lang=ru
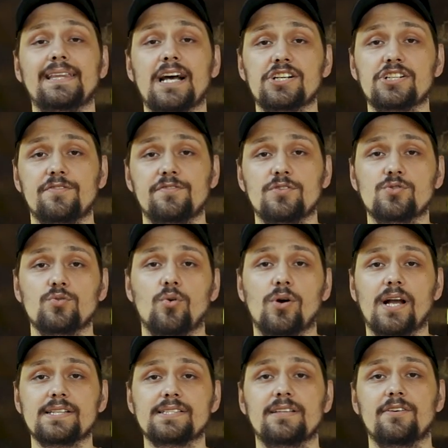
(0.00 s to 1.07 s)
Также внизу
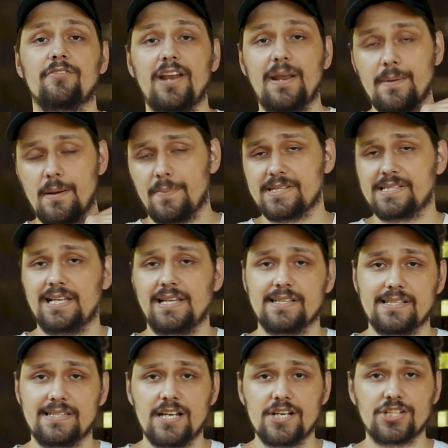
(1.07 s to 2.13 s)
указано время последней
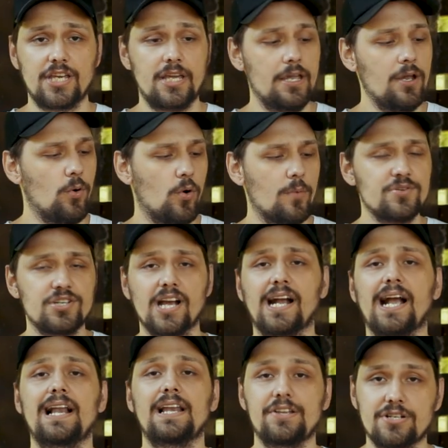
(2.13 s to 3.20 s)
затяжки и общее
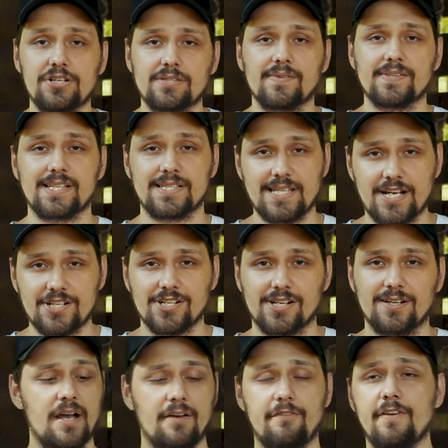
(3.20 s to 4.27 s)
количество затяжек.
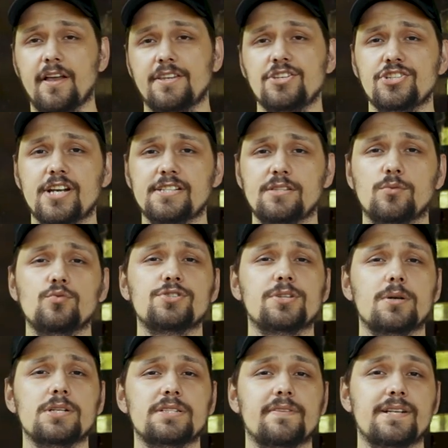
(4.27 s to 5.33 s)
В верхней части
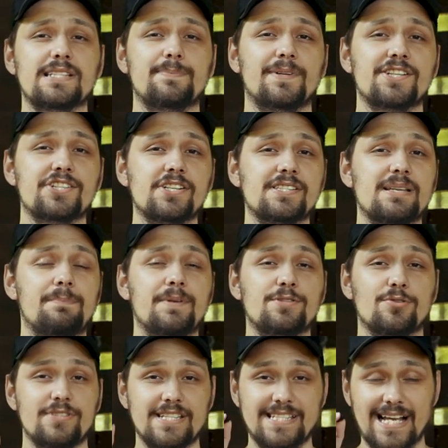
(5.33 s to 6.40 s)
устройства расположился
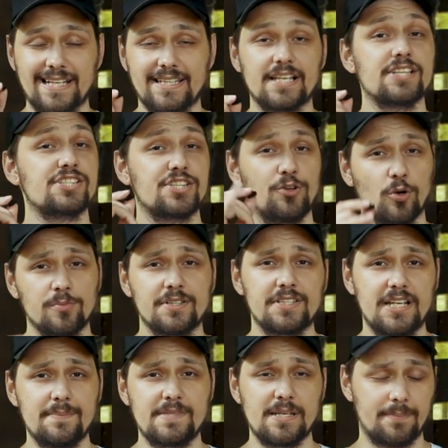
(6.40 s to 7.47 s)
510 съемный
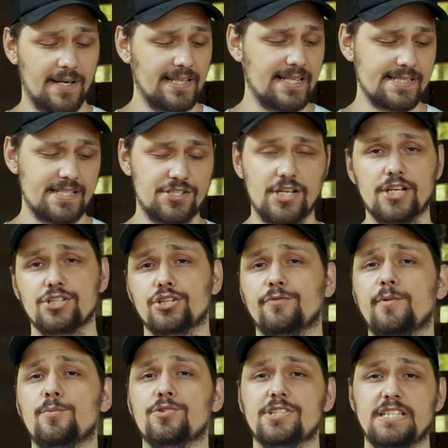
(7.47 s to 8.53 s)
дриптип. Это означает, что
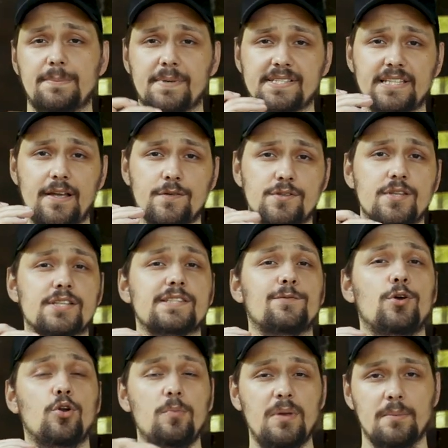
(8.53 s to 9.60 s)
вы можете поставить сюда
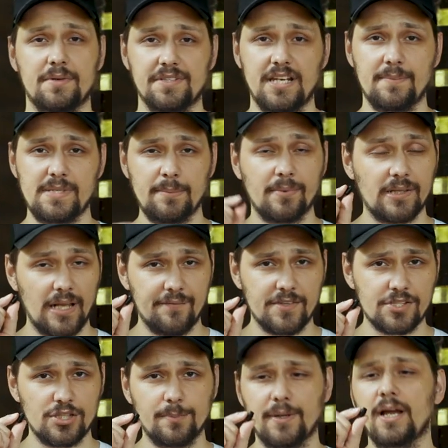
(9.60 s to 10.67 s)
свой любимый дриптип,
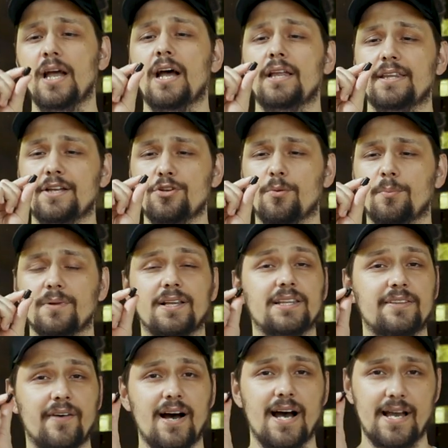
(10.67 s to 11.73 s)
главное, чтобы на нем было
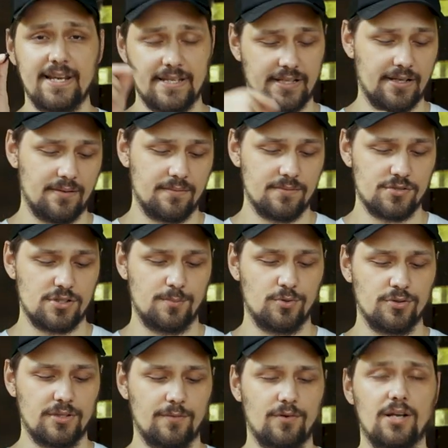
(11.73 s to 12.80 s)
два оринга, чтобы
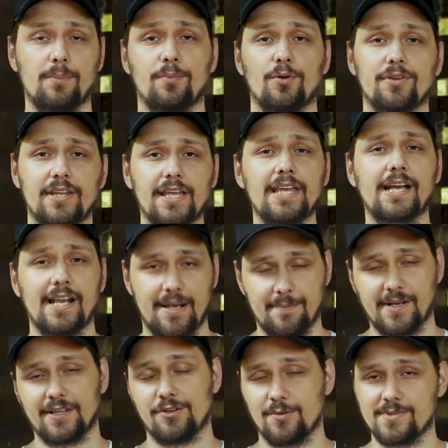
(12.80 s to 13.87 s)
он довольно плотно и
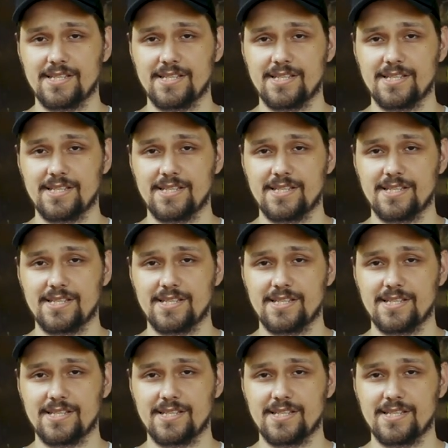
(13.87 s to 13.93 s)
крепко на нем